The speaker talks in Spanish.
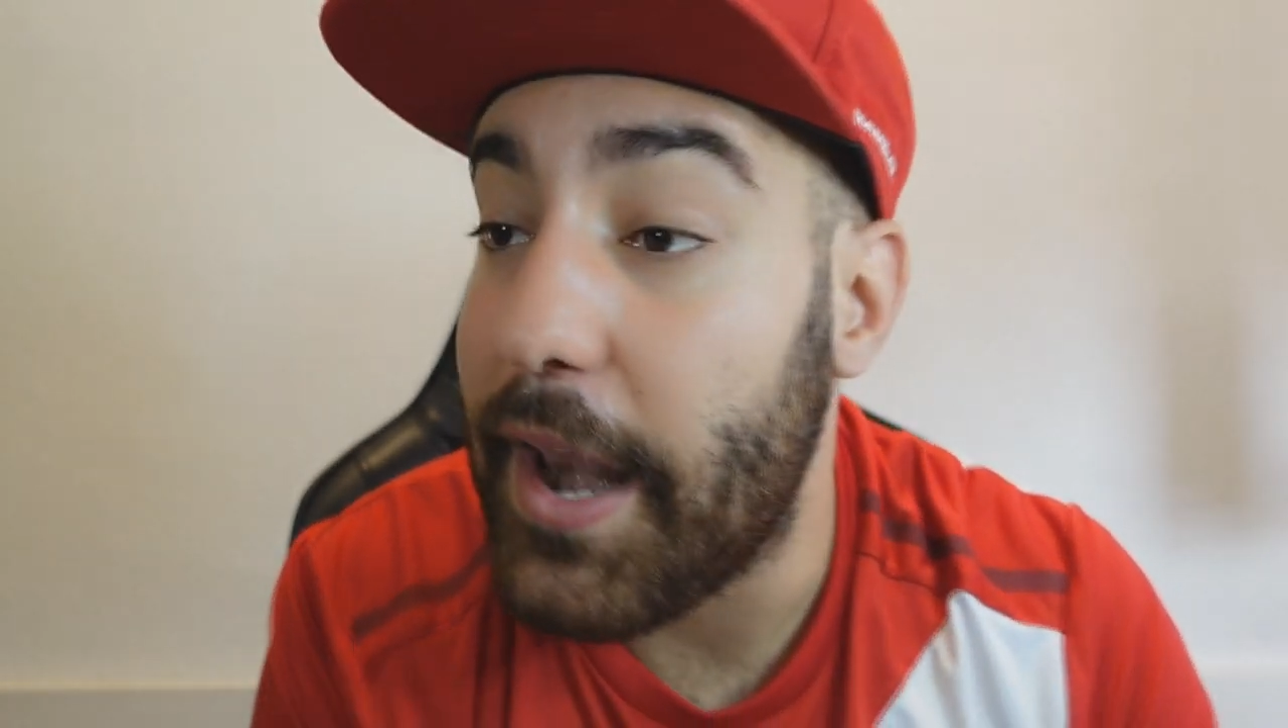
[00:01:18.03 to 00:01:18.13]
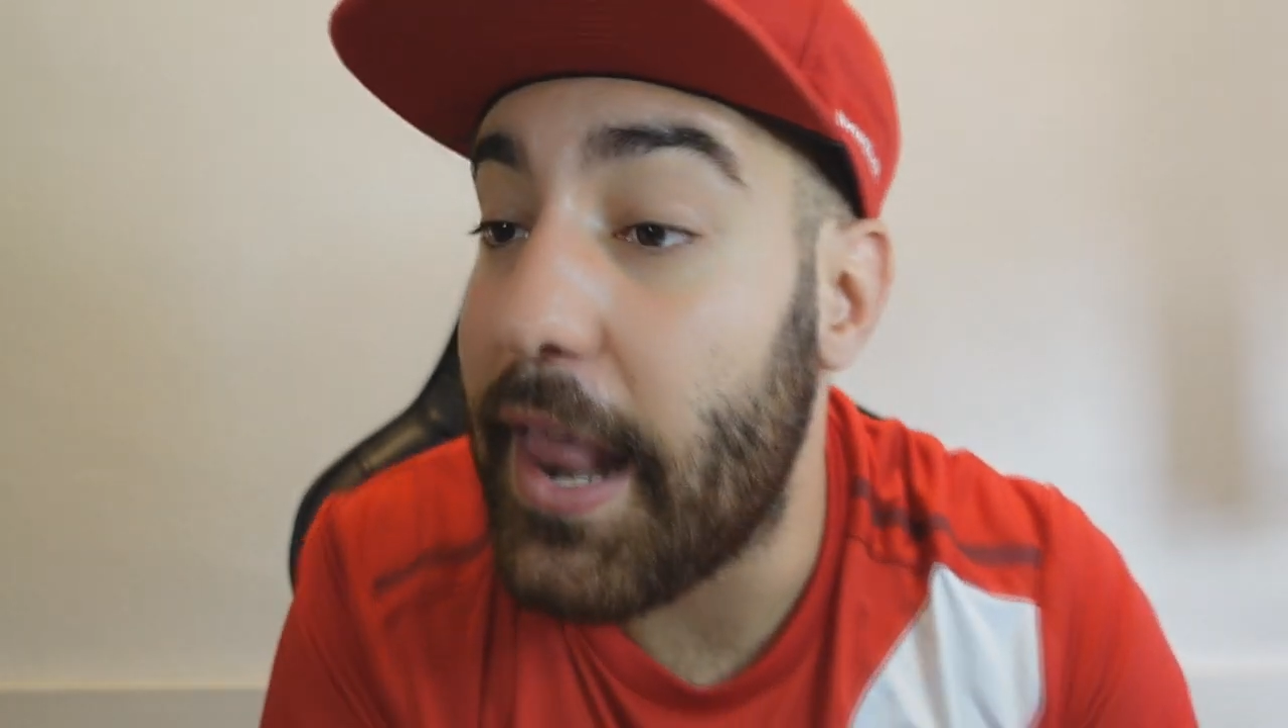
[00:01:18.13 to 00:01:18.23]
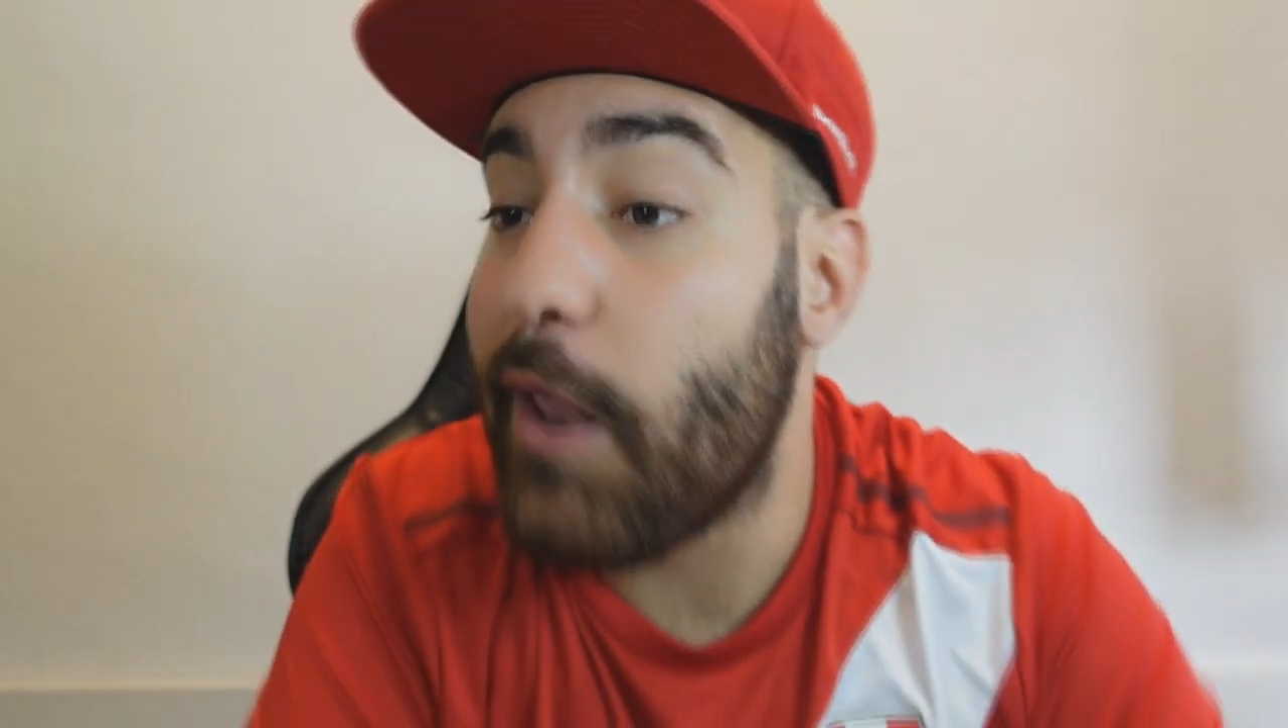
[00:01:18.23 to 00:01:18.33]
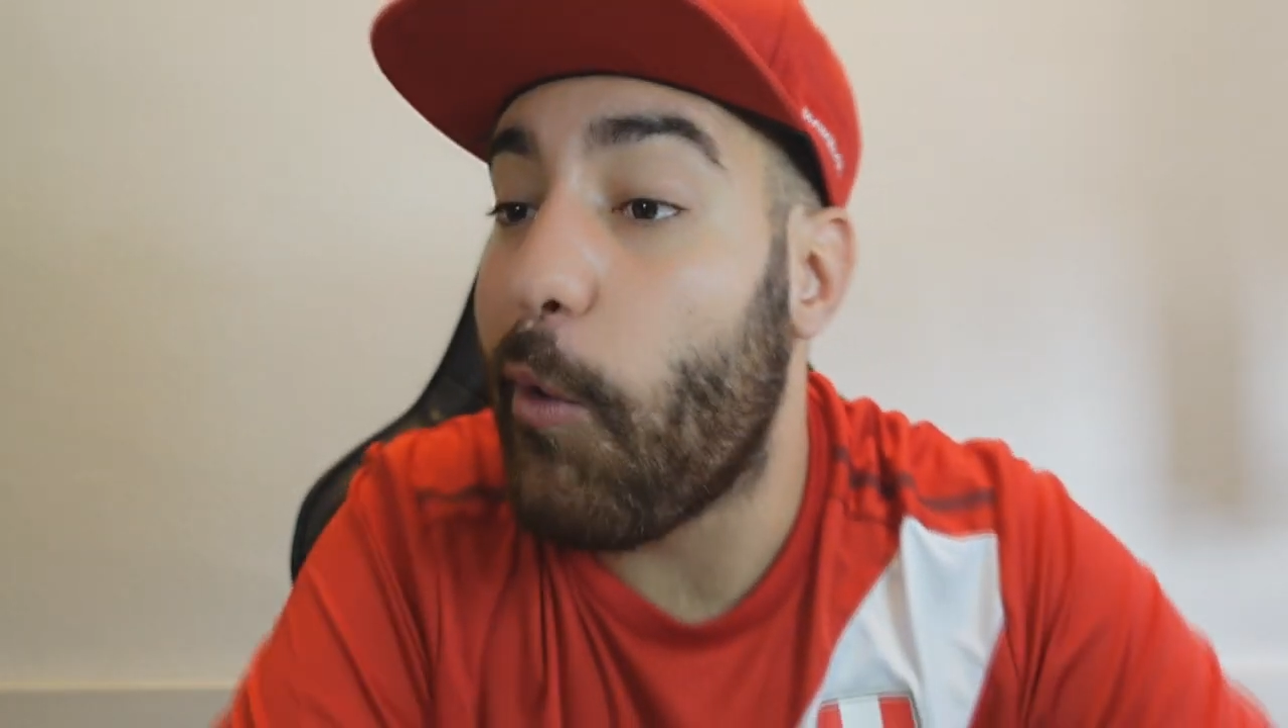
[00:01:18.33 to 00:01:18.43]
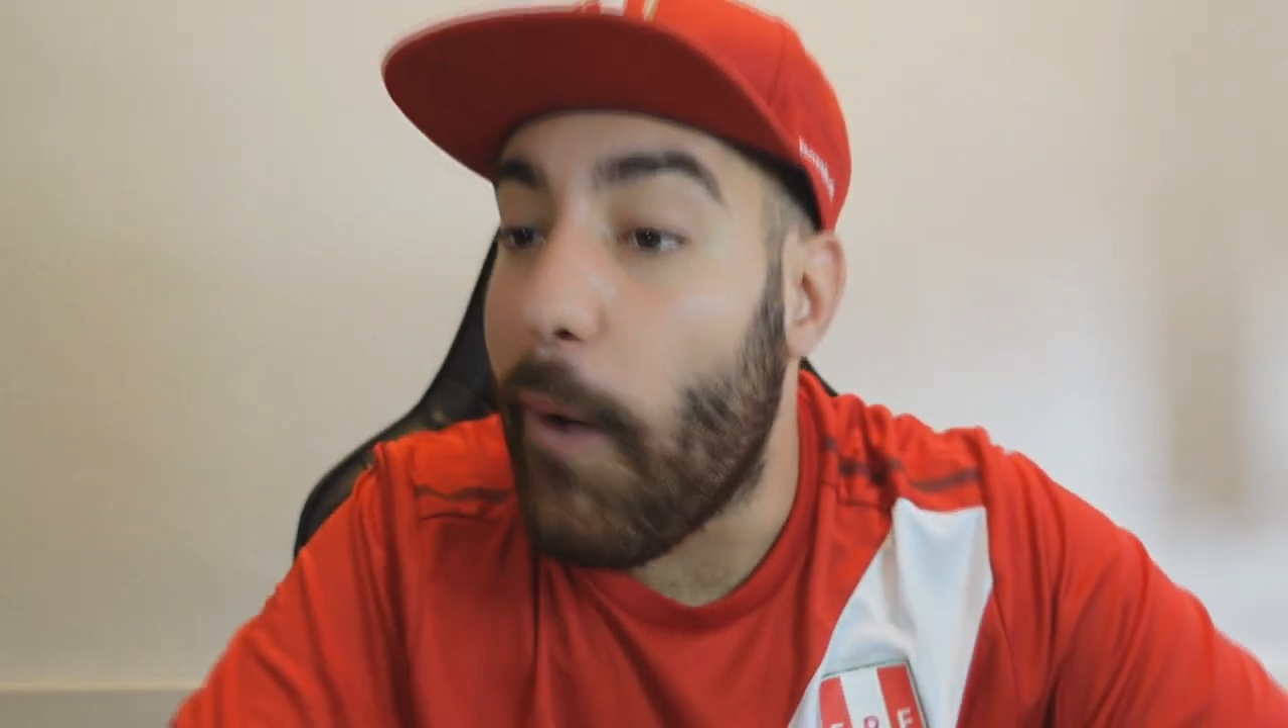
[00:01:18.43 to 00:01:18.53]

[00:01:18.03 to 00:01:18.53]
en el